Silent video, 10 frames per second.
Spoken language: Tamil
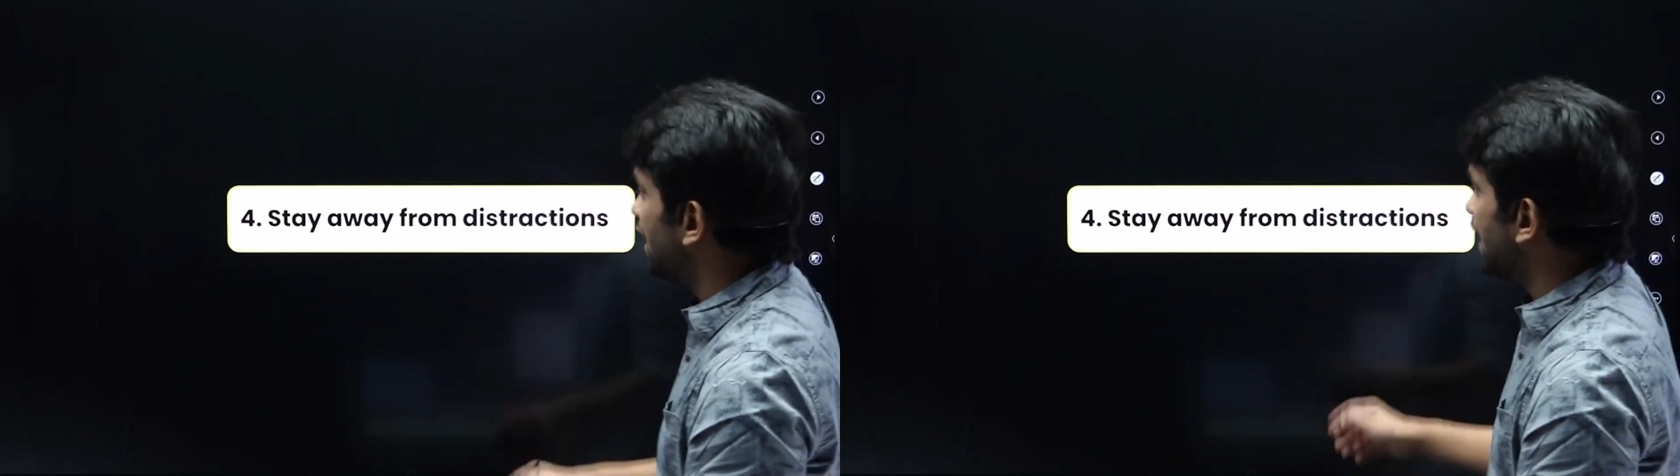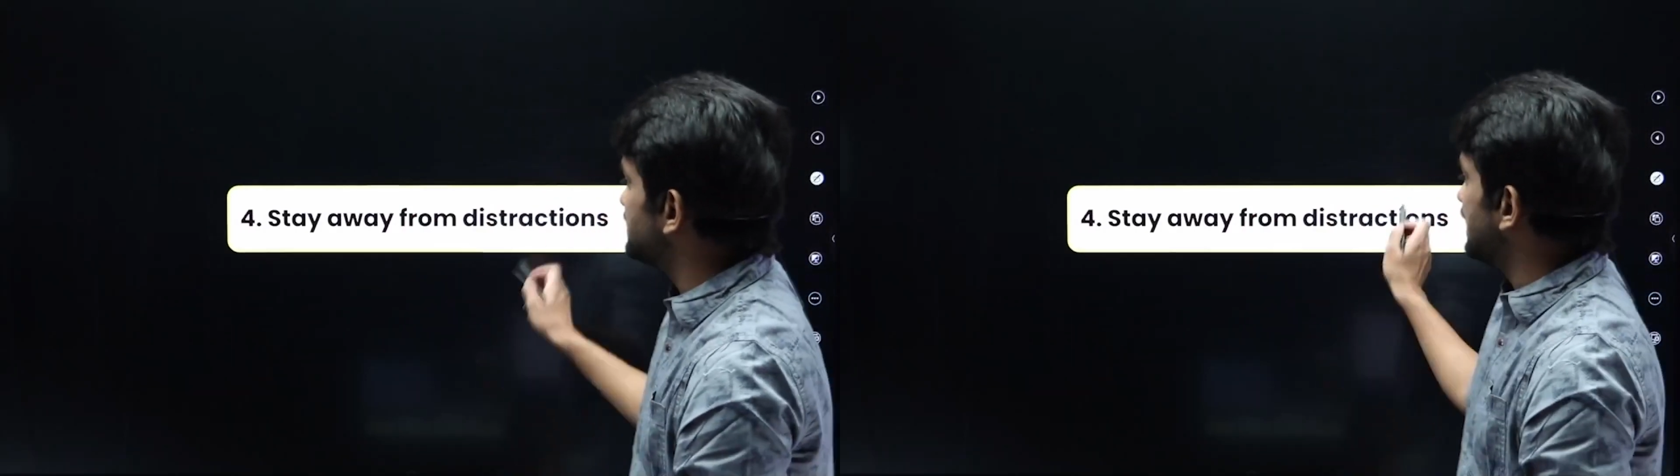
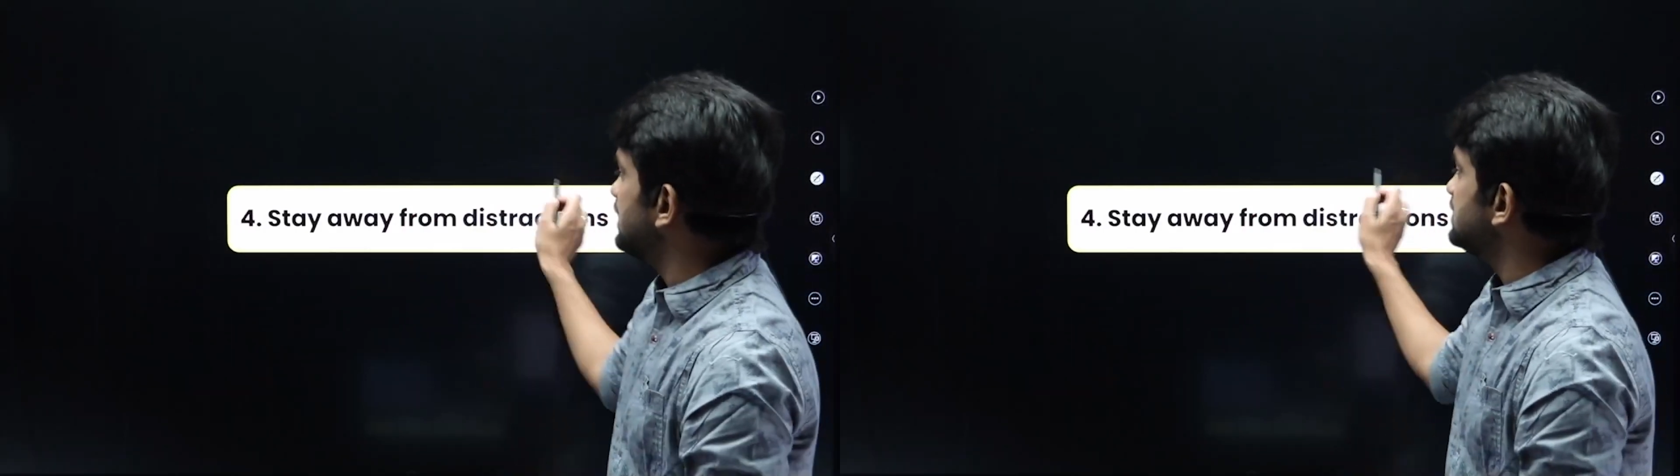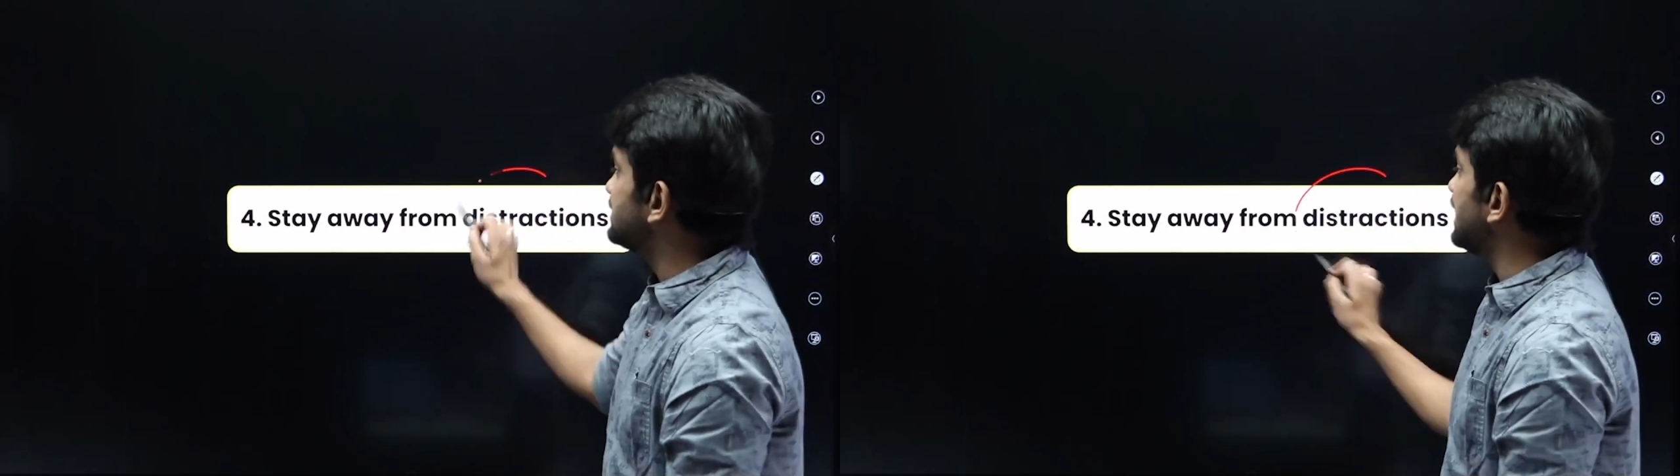எக்ஸாக்ட்லி
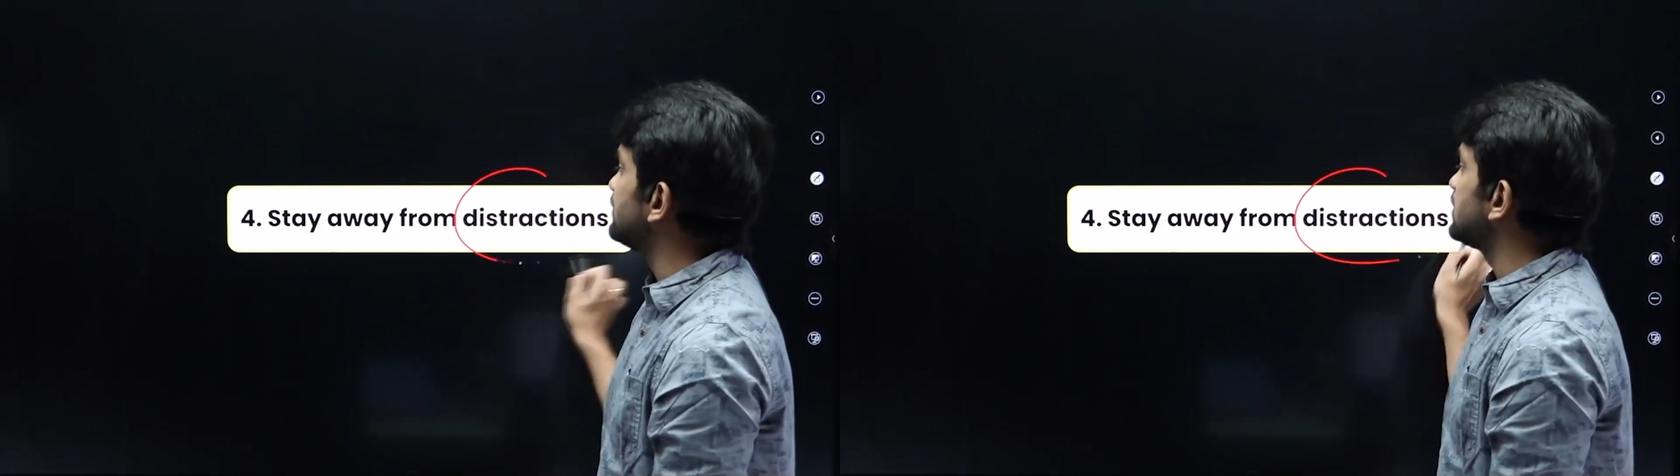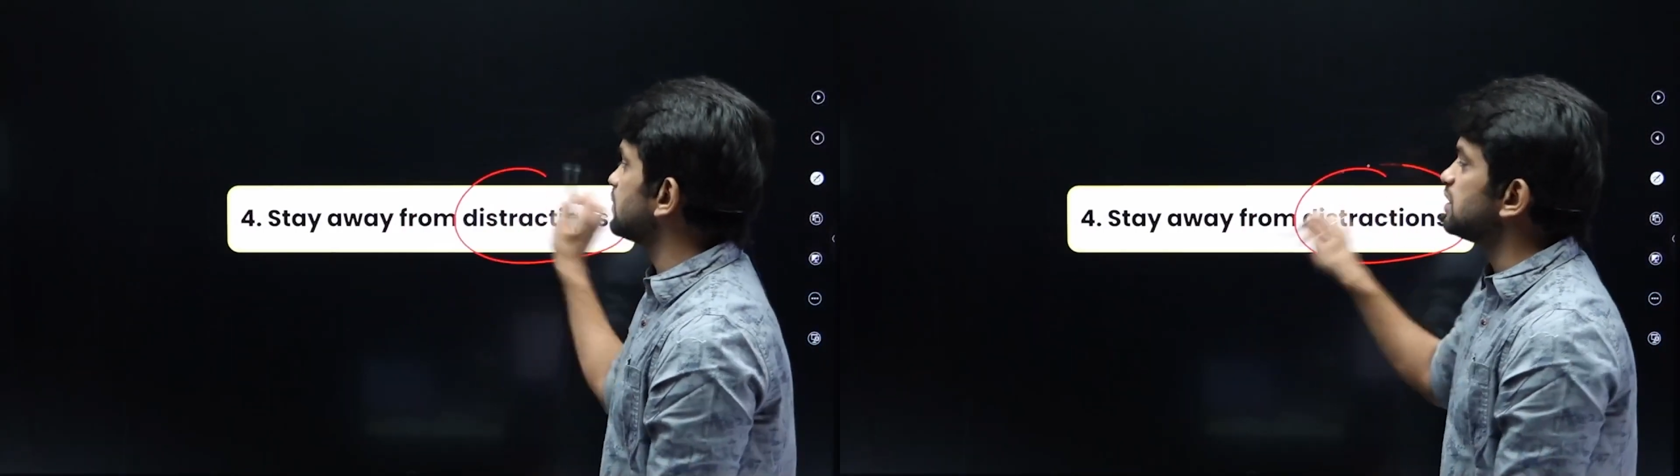ஸ்டே அவே
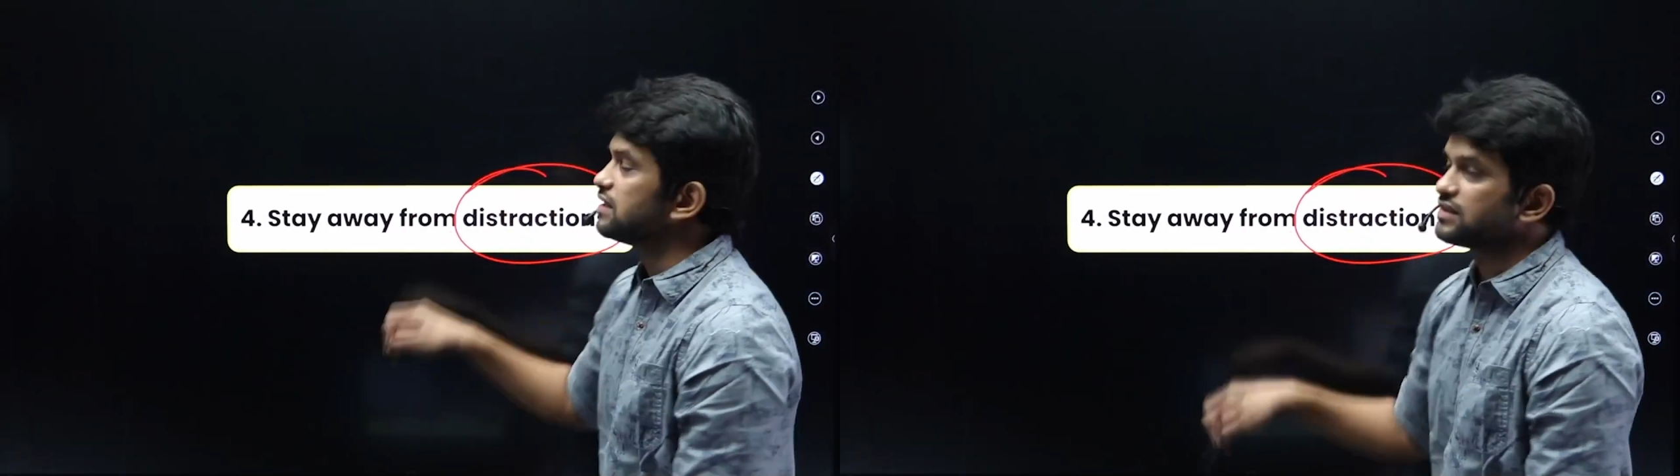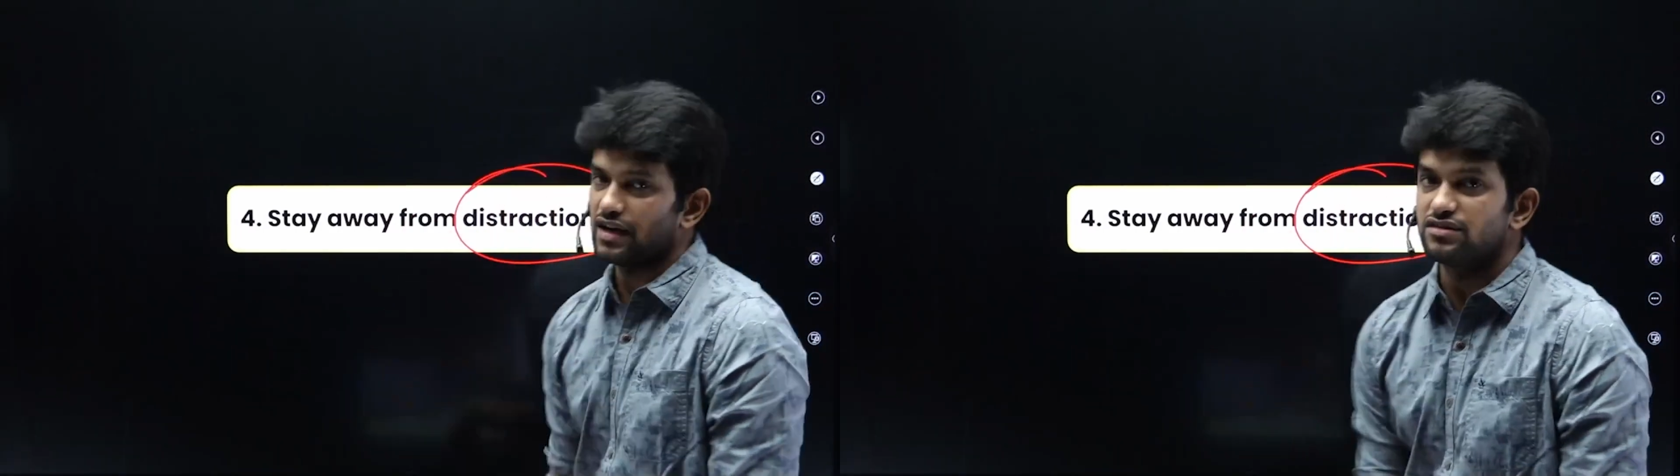ஃப்ரம் த
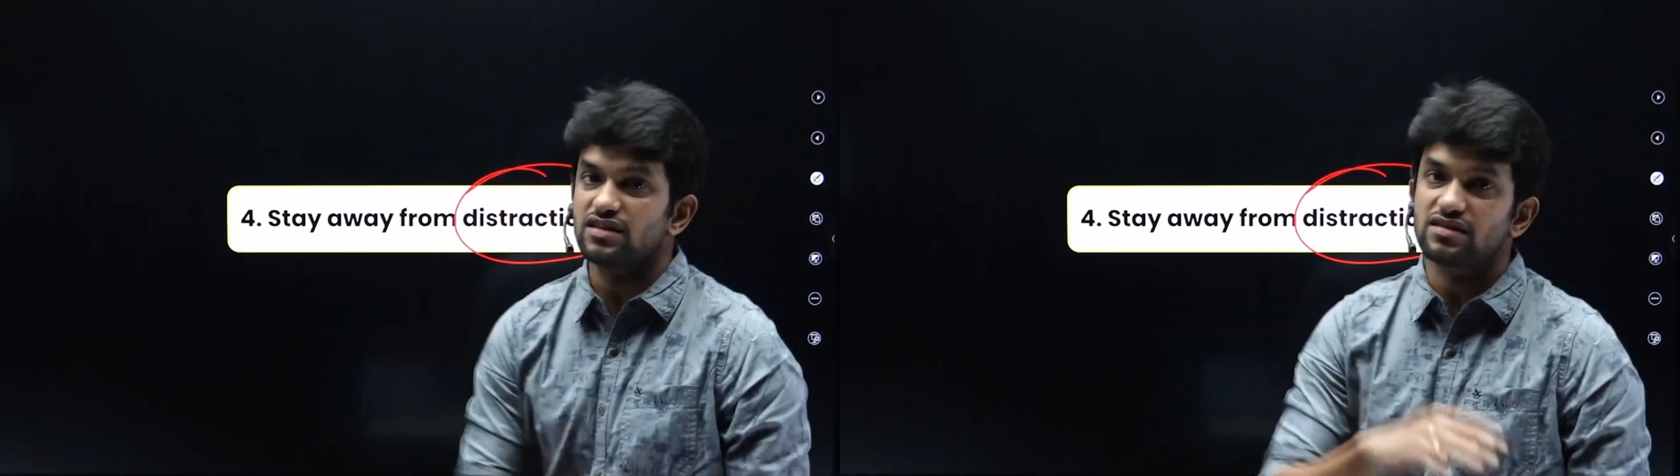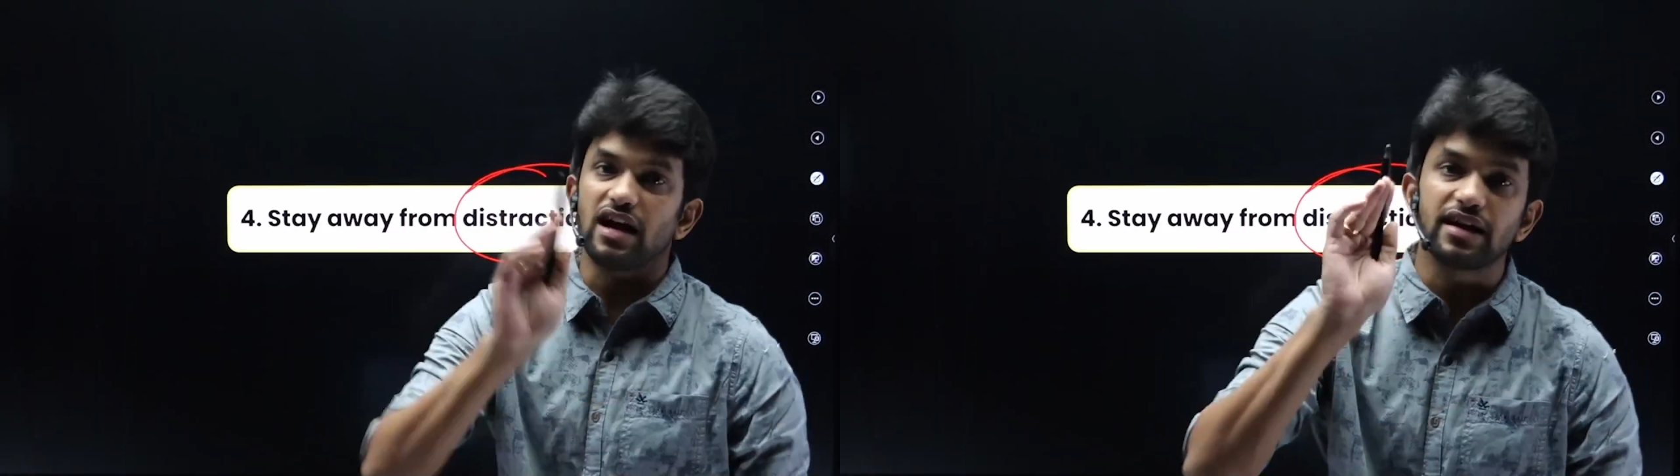டிஸ்ட்ராக்ஷன்
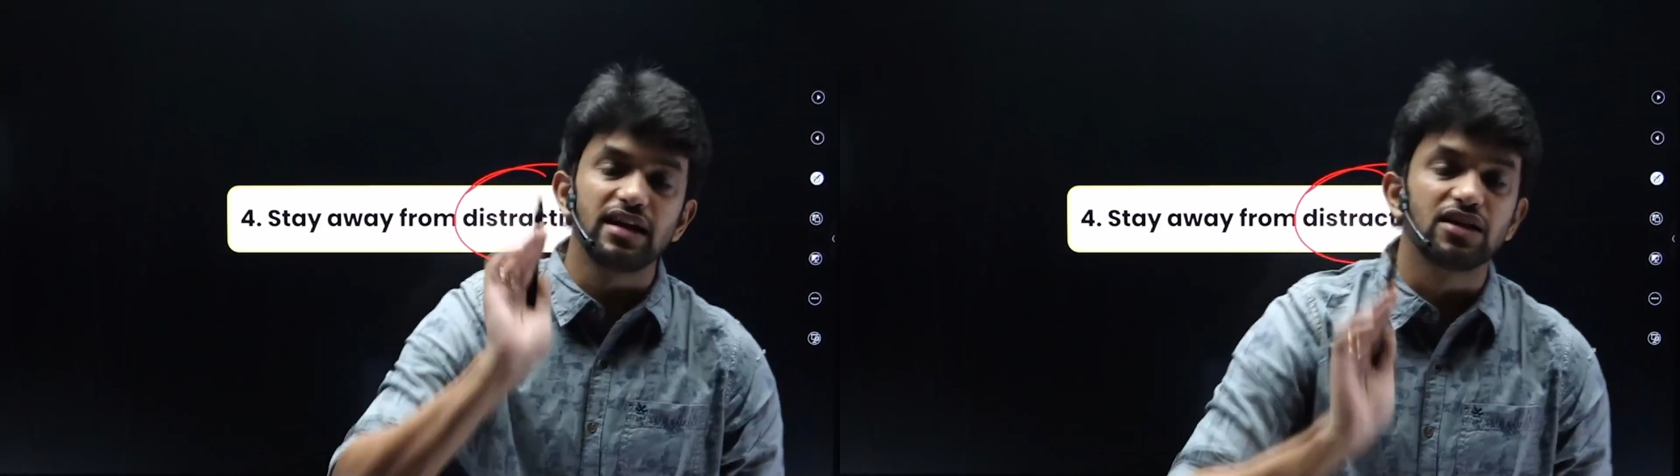ஸ்டார்டிங்லேயே